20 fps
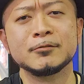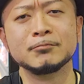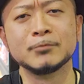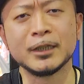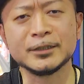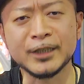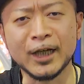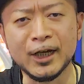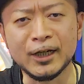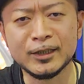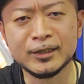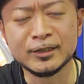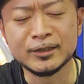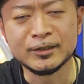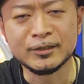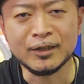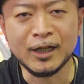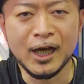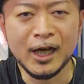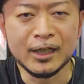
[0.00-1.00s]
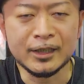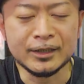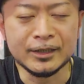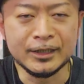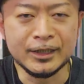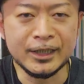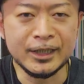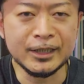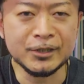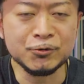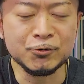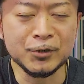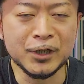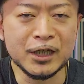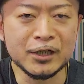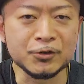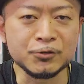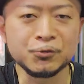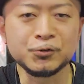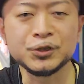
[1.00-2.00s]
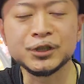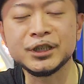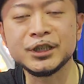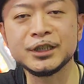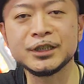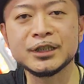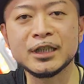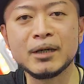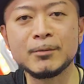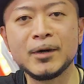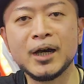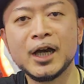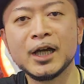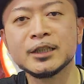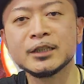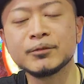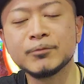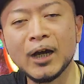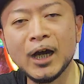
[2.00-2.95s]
またラッキー子役を引いた場合に